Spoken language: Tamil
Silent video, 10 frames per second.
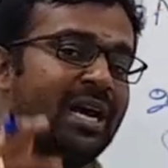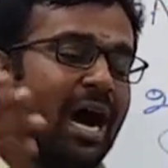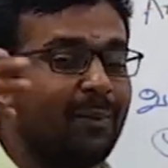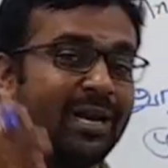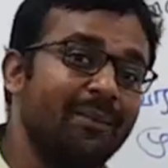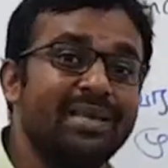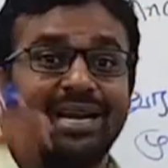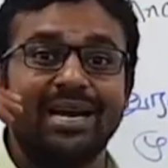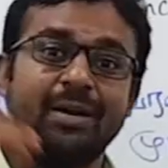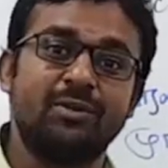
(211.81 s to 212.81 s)
அப்படின்னு நம்ம
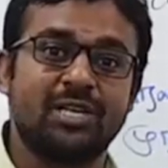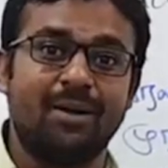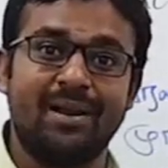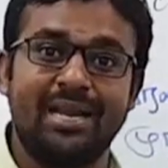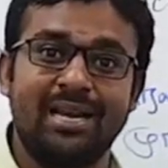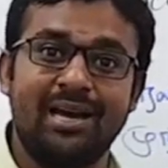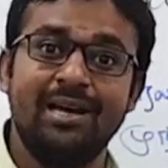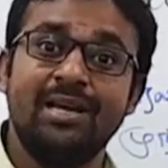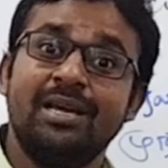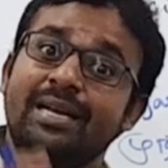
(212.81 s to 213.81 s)
இதில் கண்டுபிடிச்சிக்கலாமா இல்லைங்களா
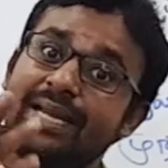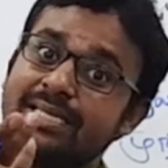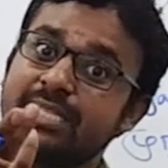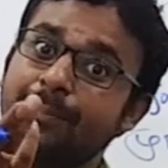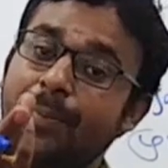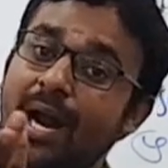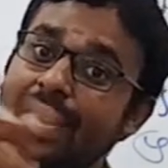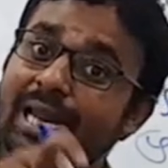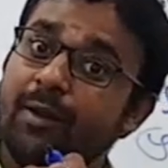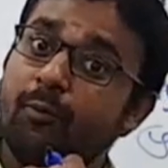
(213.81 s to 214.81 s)
நெக்ஸ்ட்டு பானைகளை